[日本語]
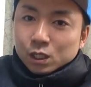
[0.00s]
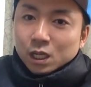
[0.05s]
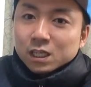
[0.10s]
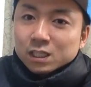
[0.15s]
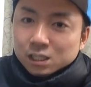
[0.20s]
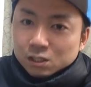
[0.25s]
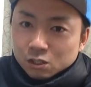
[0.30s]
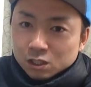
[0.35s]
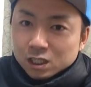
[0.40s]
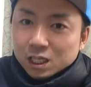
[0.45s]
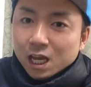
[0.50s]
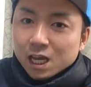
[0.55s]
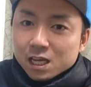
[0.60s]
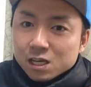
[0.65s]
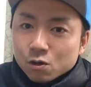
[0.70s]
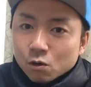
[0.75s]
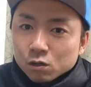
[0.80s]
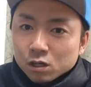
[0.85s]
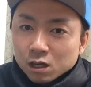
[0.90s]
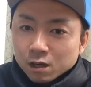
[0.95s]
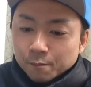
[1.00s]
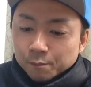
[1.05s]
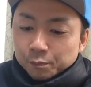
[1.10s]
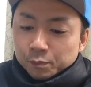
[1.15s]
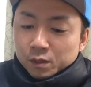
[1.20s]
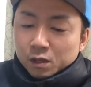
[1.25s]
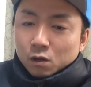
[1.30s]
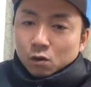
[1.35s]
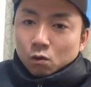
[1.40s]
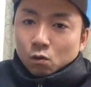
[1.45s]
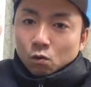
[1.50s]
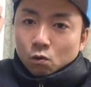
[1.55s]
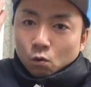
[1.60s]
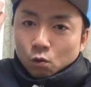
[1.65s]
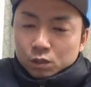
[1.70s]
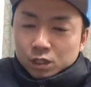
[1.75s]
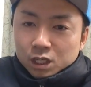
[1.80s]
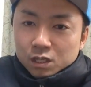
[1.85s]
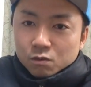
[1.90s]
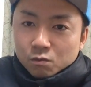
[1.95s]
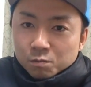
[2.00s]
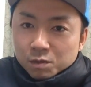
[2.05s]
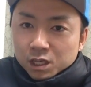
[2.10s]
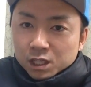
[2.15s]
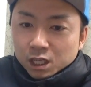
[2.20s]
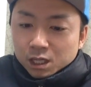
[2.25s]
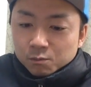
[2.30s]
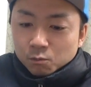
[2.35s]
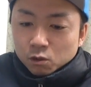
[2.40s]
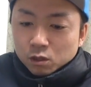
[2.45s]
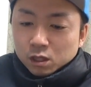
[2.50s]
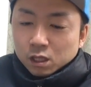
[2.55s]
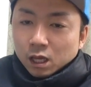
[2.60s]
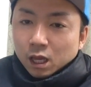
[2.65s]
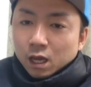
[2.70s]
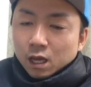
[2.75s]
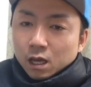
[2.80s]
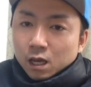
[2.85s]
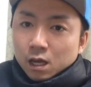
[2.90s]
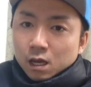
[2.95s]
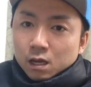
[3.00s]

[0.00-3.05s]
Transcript: さいんですけど最後にこう小銭を右手に持って